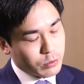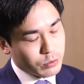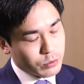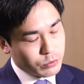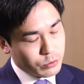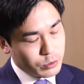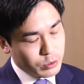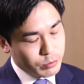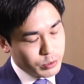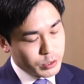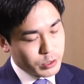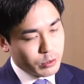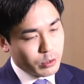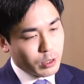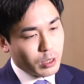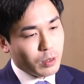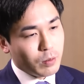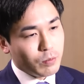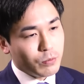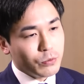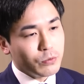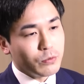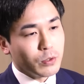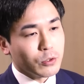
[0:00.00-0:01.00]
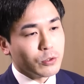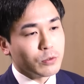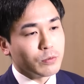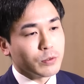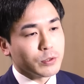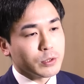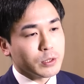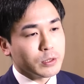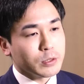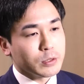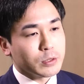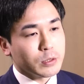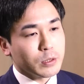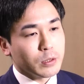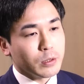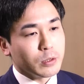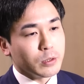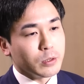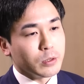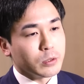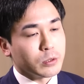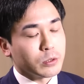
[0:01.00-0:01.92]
振り飛車の半分は久保先生に